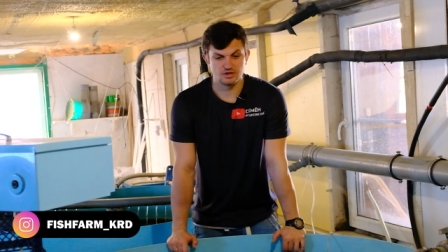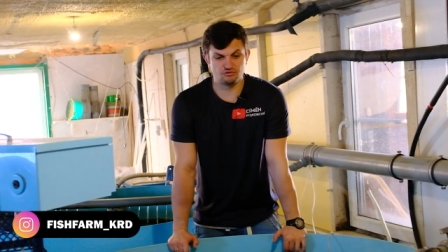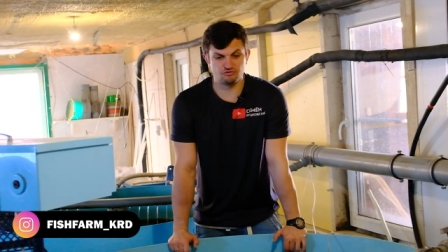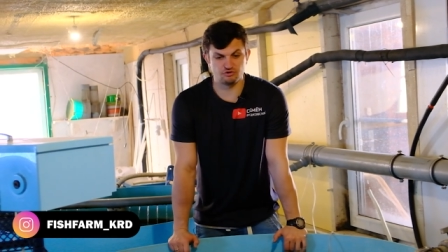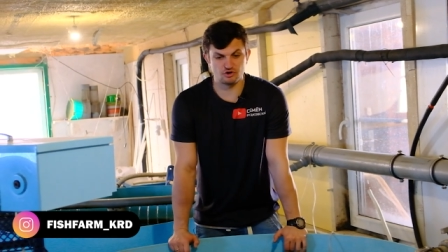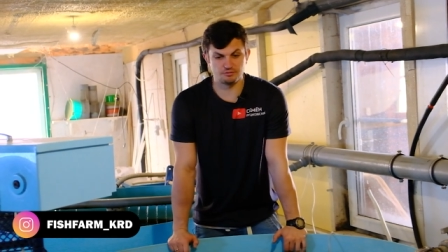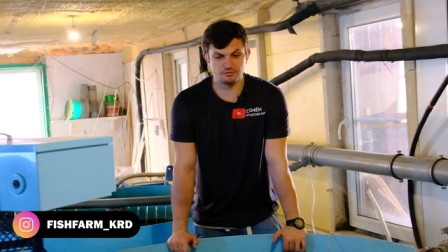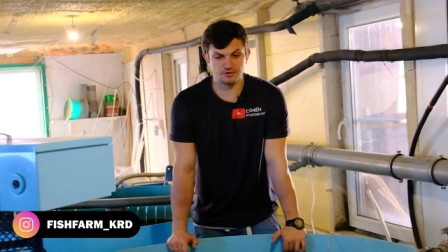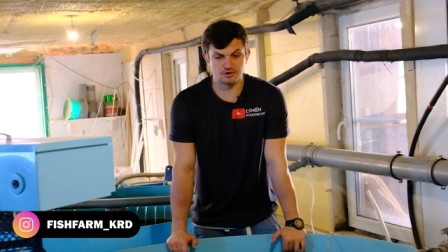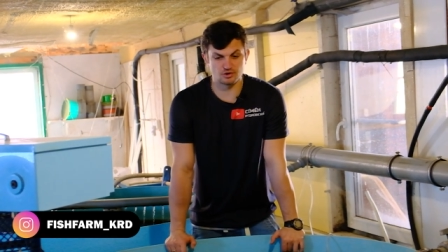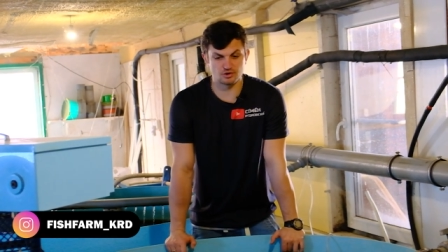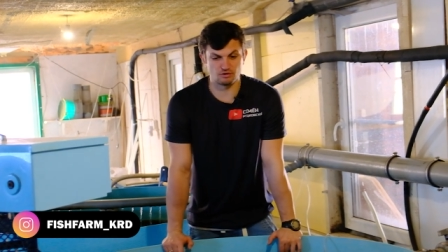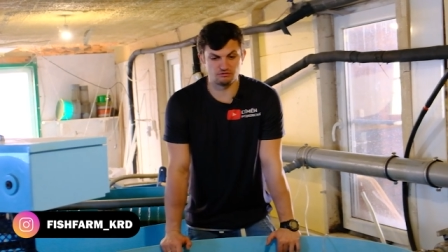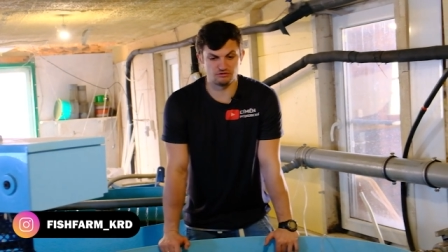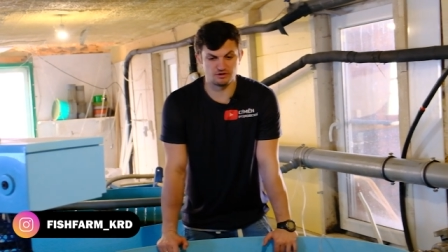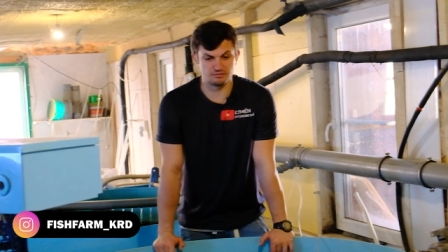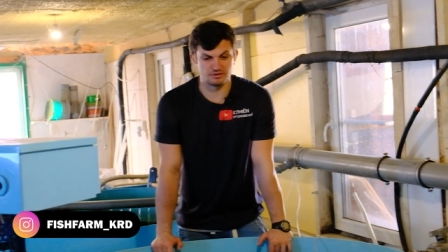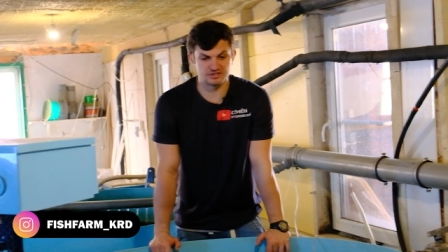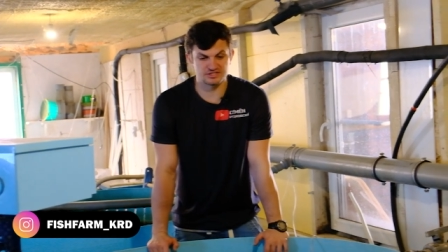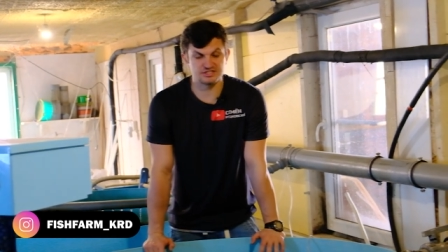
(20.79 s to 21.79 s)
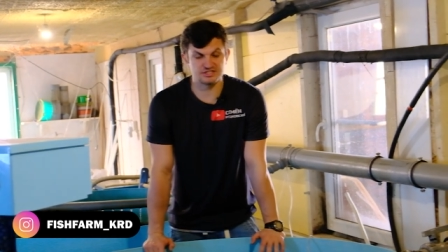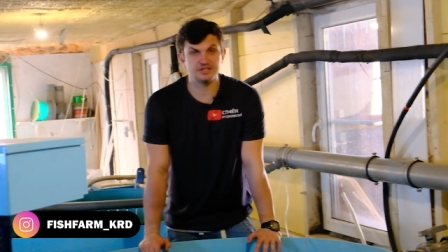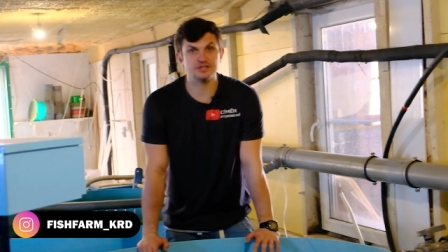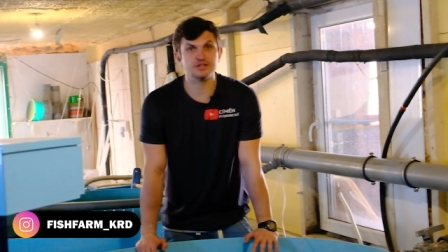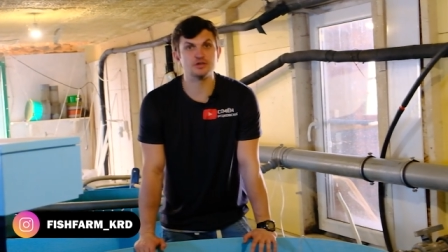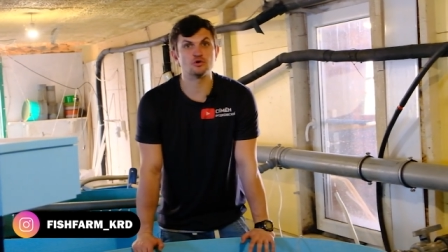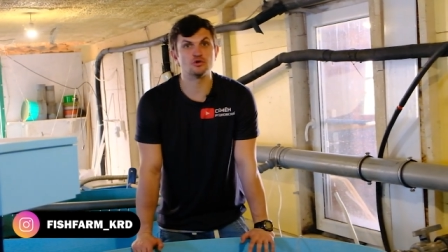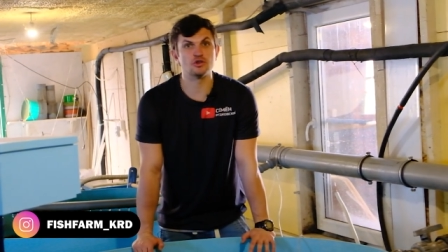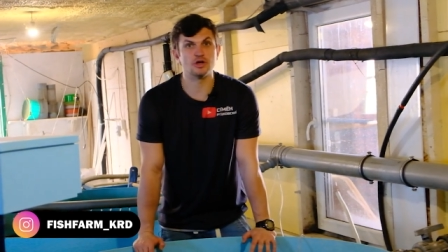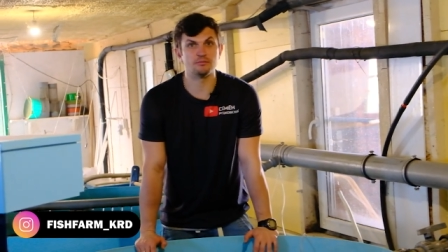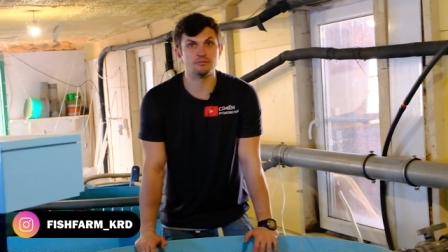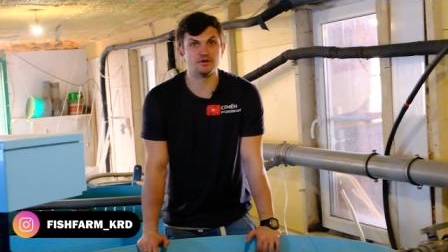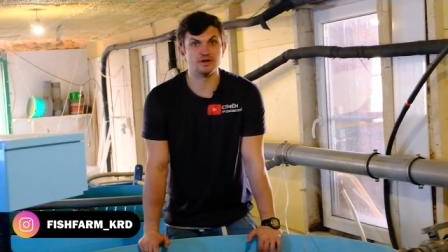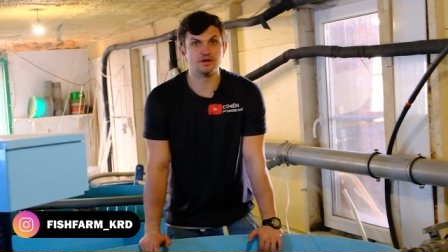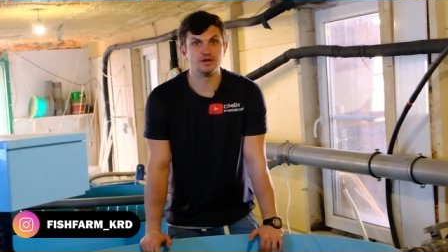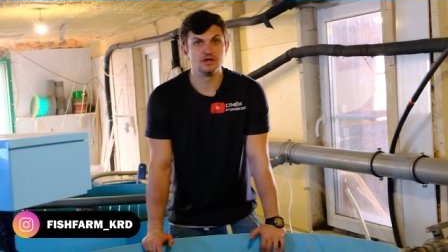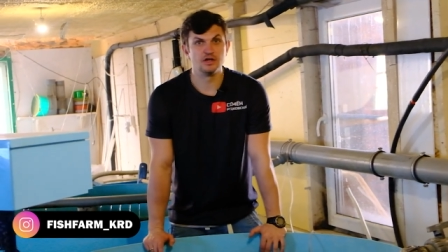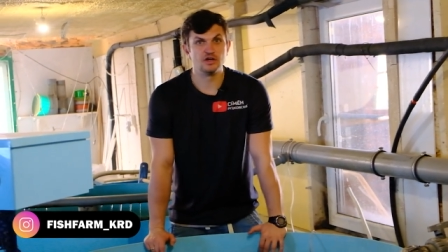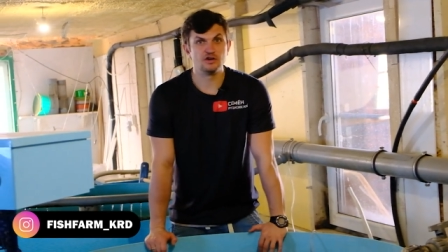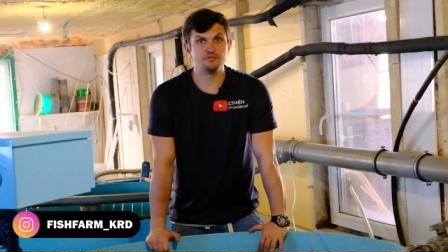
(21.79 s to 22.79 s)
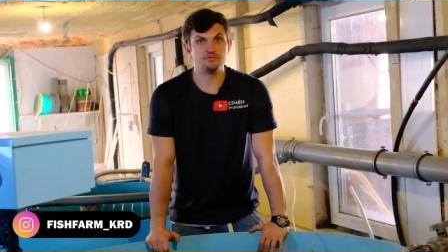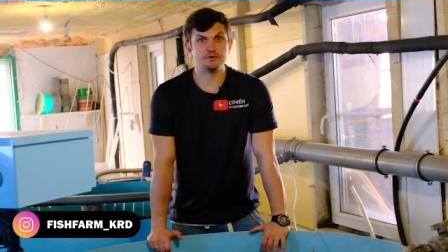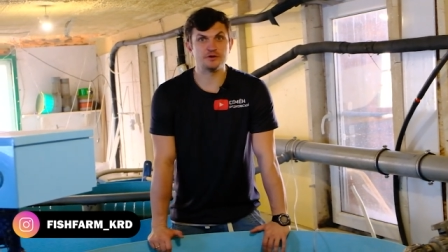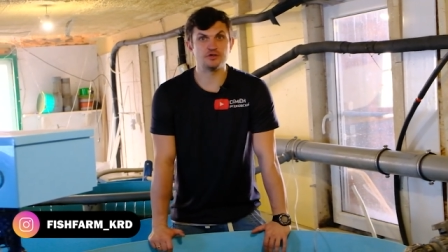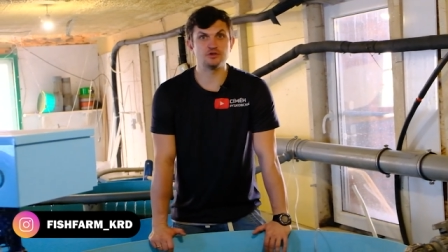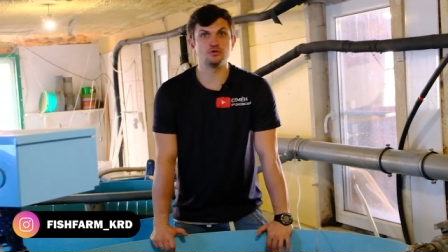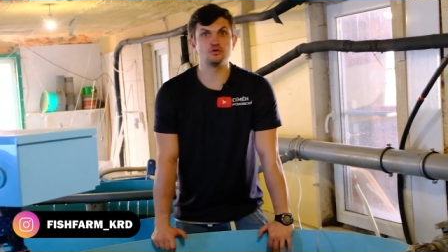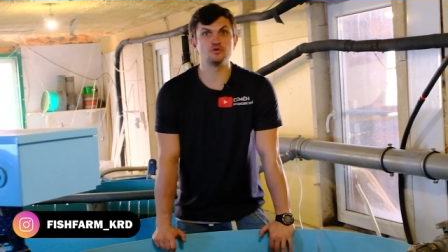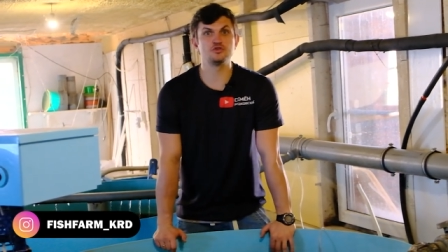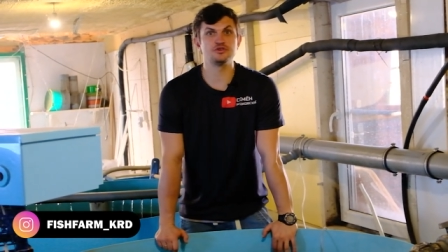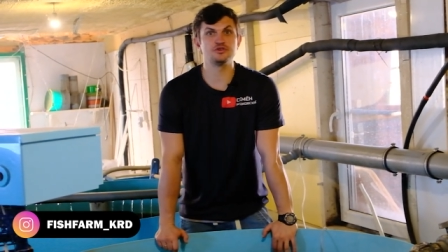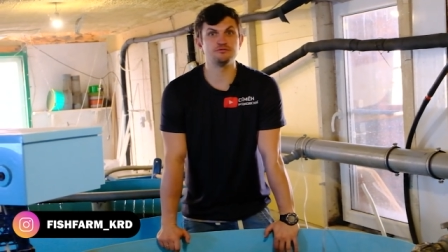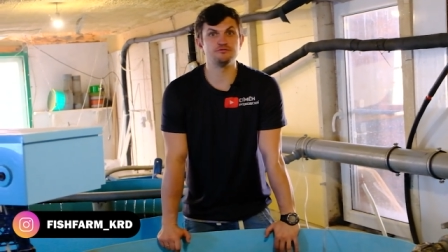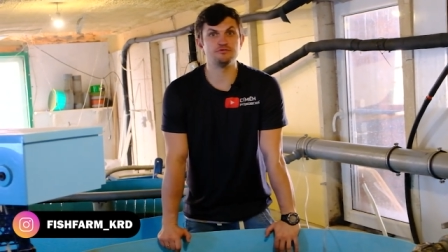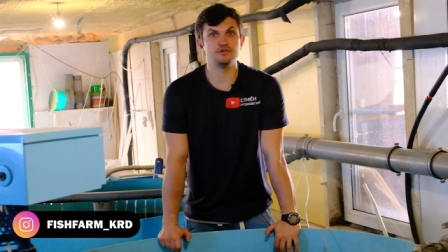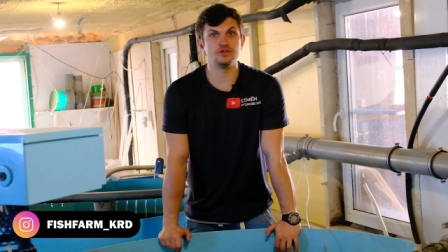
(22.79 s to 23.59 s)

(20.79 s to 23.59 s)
двухметровые бассейны, куда мы в предыдущем